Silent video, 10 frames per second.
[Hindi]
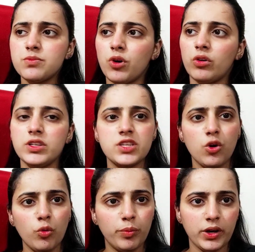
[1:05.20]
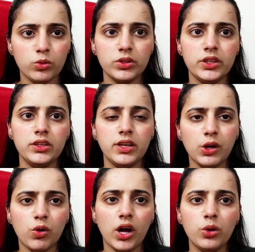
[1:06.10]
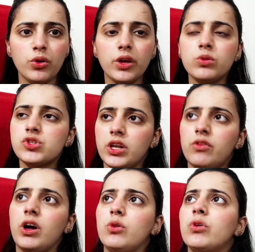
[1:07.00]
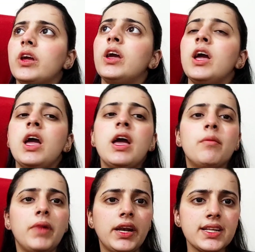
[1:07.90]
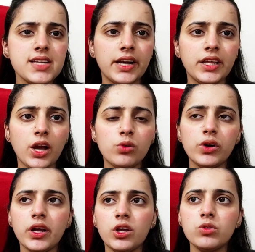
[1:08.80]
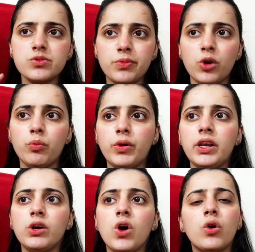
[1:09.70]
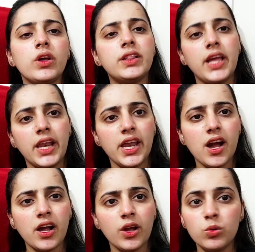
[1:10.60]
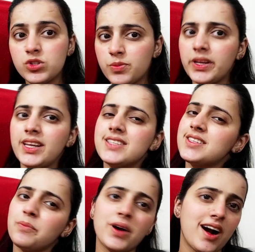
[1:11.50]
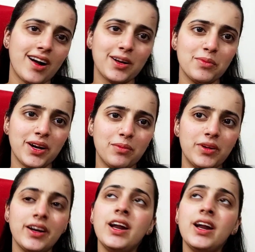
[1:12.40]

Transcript: ब्राउनीज़ के ऊपर कोई लिखवा लूँगी कुछ लिखवा लूँगी मैंने डिसाइड किया हुआ है कि उसके ऊपर लिखवाऊँगी तेरे आगे कुछ भी नहीं सब खाक बराबर